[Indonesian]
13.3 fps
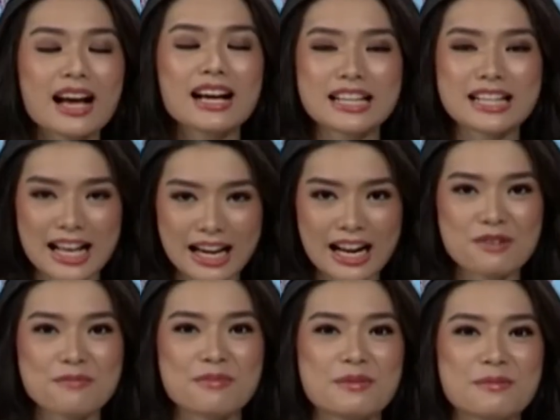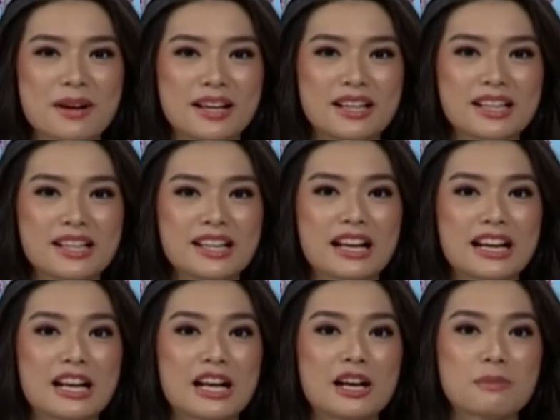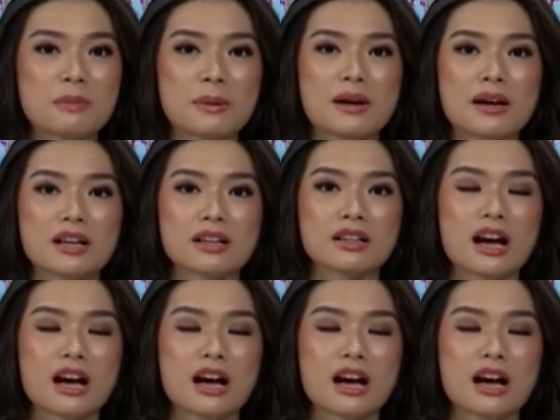kendaraan pribadi karena memang